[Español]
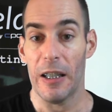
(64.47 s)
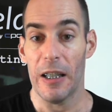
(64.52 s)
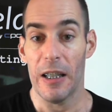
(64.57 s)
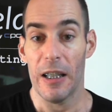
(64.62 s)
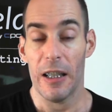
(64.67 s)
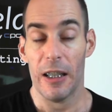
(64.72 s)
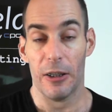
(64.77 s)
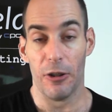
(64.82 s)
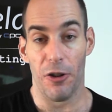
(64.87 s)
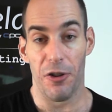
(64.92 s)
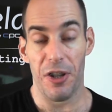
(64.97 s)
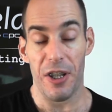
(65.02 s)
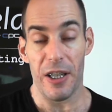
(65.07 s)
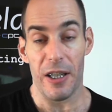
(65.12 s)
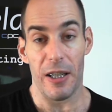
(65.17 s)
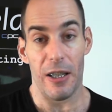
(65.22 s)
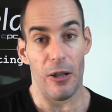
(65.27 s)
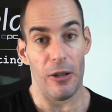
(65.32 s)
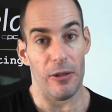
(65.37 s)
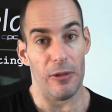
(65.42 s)
Entonces,
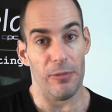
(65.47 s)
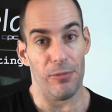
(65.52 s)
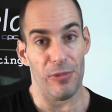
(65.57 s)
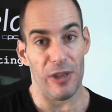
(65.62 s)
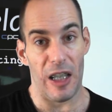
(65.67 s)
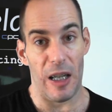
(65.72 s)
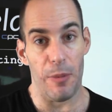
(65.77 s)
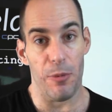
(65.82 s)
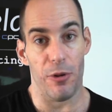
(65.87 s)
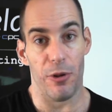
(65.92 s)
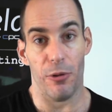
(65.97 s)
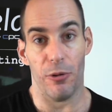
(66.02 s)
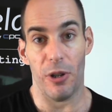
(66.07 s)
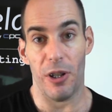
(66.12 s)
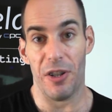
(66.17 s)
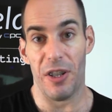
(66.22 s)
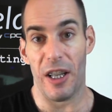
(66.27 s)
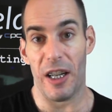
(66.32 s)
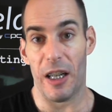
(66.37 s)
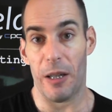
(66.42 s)
tenemos que
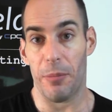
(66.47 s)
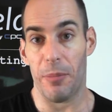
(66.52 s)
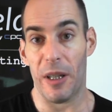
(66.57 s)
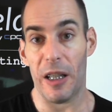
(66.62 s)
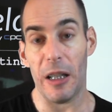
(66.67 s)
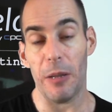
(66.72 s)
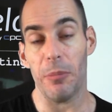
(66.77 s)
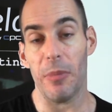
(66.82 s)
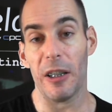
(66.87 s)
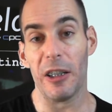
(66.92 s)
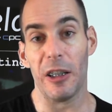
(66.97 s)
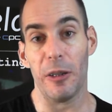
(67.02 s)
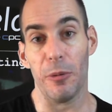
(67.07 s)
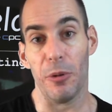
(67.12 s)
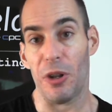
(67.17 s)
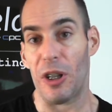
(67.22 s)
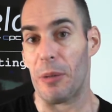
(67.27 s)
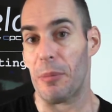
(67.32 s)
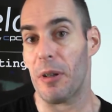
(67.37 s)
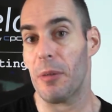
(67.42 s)
utilizar el mailing masivo,
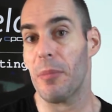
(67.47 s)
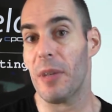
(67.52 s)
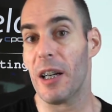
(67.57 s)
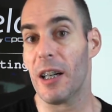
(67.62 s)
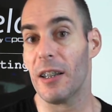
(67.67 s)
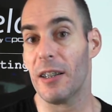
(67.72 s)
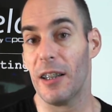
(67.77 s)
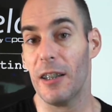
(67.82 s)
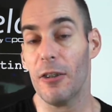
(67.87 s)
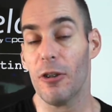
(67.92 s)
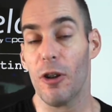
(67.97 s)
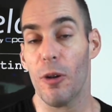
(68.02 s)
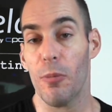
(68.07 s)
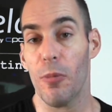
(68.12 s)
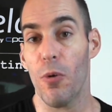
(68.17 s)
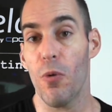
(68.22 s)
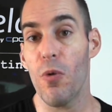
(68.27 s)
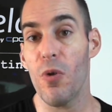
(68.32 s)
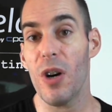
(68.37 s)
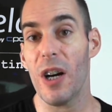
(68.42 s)
el email marketing,
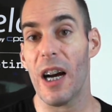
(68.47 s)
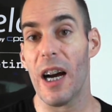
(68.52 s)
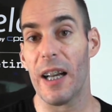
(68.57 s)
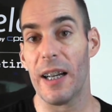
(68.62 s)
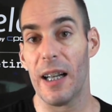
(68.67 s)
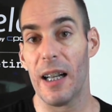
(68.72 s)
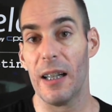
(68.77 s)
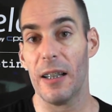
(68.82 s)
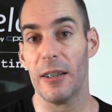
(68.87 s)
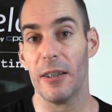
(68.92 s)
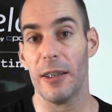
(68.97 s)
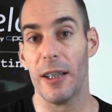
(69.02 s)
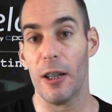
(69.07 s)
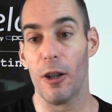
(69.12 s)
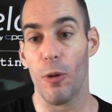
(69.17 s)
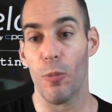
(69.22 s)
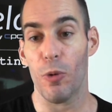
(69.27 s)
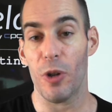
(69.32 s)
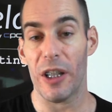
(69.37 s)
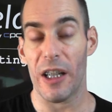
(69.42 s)
como un canal de
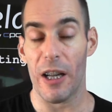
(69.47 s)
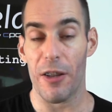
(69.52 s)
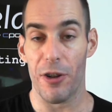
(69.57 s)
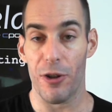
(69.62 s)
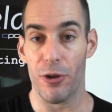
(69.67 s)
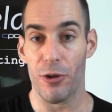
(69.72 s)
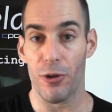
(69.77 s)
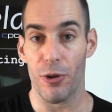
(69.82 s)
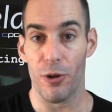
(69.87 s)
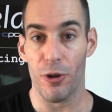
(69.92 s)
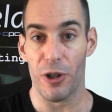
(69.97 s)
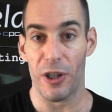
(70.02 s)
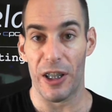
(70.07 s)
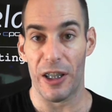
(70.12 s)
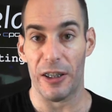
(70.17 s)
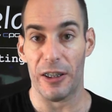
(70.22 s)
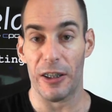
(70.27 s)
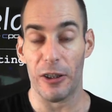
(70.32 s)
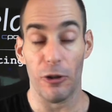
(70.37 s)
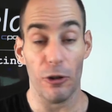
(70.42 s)
comunicación con los
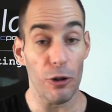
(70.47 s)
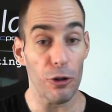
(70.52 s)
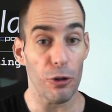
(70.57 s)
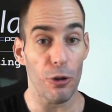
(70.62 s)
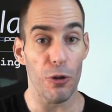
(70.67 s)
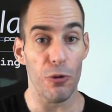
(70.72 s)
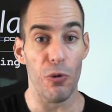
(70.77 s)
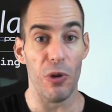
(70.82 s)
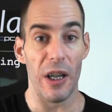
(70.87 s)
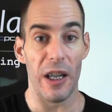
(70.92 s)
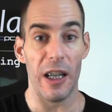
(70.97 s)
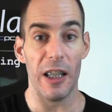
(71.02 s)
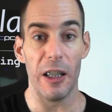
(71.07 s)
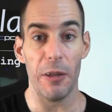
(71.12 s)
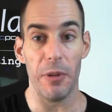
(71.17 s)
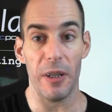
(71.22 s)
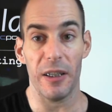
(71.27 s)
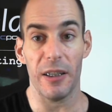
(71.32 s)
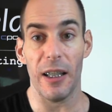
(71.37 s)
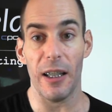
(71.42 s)
clientes. No solo es un canal de
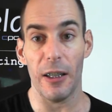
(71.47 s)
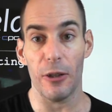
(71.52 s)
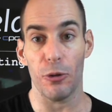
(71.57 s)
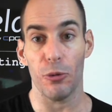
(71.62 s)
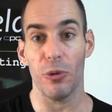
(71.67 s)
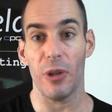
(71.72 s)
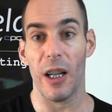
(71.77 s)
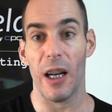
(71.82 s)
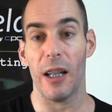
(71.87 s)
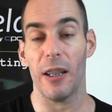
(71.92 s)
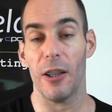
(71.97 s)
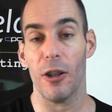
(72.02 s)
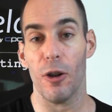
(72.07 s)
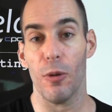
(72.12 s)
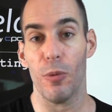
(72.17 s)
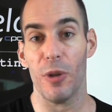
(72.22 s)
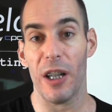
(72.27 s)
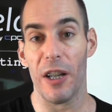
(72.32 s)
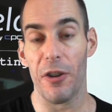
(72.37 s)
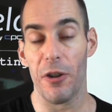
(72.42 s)
venta, es un canal de
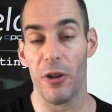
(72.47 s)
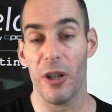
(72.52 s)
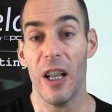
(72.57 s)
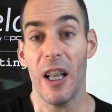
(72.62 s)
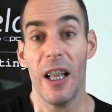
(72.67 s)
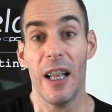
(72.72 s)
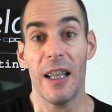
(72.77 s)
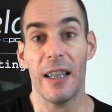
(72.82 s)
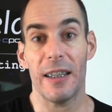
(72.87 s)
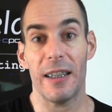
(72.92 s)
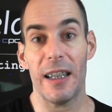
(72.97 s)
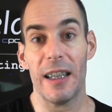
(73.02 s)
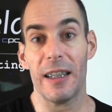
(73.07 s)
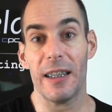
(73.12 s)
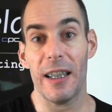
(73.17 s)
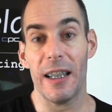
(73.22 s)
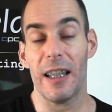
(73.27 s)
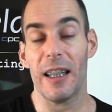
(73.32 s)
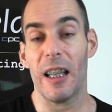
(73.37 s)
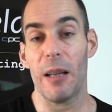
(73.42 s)
comunicación
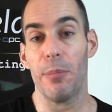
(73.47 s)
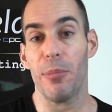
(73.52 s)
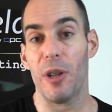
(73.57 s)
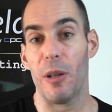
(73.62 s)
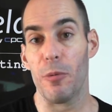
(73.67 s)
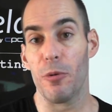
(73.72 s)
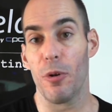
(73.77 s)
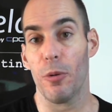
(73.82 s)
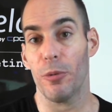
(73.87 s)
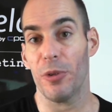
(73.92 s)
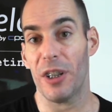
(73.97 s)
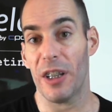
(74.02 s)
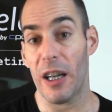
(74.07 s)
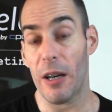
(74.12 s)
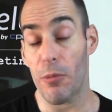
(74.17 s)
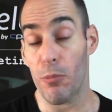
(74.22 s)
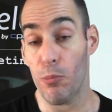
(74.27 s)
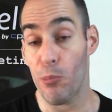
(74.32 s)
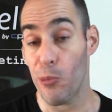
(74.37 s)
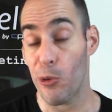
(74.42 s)
desde el que podemos
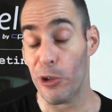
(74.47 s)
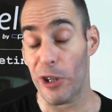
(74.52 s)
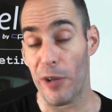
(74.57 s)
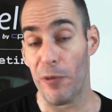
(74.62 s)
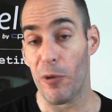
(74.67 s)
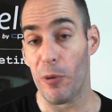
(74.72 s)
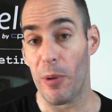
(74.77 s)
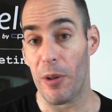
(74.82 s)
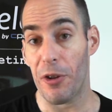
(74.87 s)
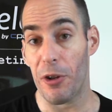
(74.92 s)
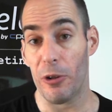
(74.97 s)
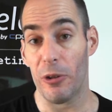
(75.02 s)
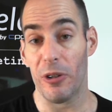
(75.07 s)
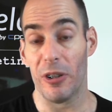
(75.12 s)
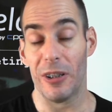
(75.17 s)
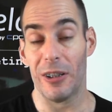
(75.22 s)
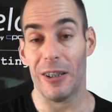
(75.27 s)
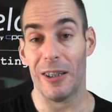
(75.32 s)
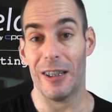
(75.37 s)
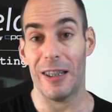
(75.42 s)
obtener mucha información
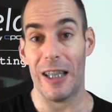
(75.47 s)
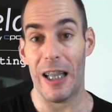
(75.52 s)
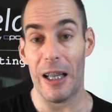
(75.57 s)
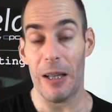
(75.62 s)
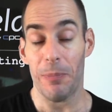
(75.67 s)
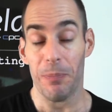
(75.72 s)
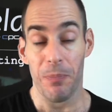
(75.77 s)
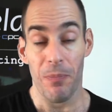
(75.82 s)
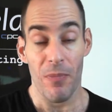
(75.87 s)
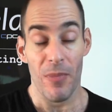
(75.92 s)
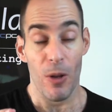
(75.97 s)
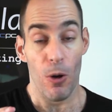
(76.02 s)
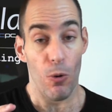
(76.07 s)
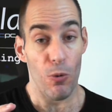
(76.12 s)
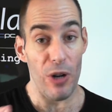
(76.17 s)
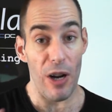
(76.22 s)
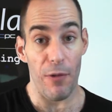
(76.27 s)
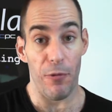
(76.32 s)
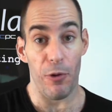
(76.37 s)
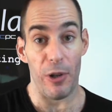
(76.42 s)
de
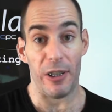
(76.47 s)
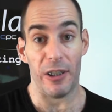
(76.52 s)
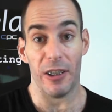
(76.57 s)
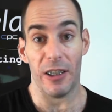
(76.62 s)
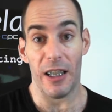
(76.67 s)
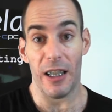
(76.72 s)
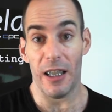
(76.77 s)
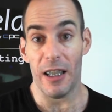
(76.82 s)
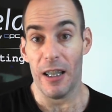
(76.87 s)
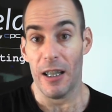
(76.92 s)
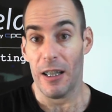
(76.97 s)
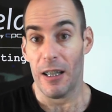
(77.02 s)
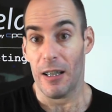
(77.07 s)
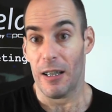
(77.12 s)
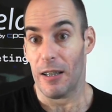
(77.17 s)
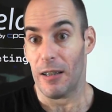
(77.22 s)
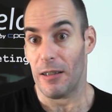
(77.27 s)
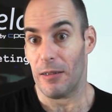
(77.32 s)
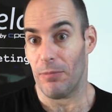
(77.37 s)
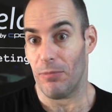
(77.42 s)
una fuente
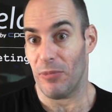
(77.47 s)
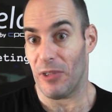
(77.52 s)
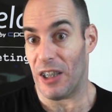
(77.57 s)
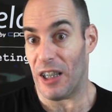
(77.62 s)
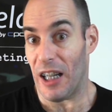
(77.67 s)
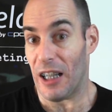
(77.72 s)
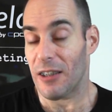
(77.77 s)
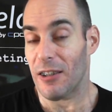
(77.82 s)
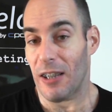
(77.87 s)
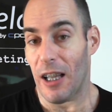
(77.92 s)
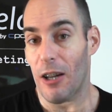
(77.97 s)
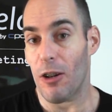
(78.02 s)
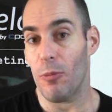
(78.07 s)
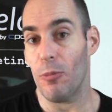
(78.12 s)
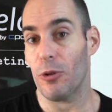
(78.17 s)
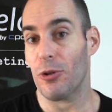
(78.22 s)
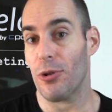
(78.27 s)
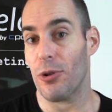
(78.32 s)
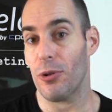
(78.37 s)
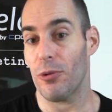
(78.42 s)
directa
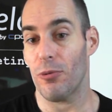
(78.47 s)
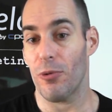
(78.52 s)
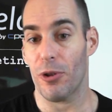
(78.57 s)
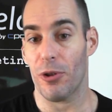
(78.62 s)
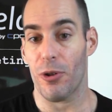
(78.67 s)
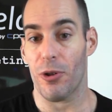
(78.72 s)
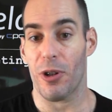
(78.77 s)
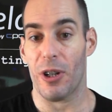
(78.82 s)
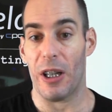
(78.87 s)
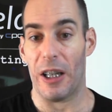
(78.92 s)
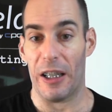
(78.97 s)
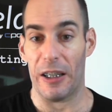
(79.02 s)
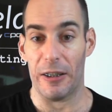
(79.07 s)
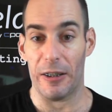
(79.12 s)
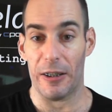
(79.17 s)
como son nuestros clientes.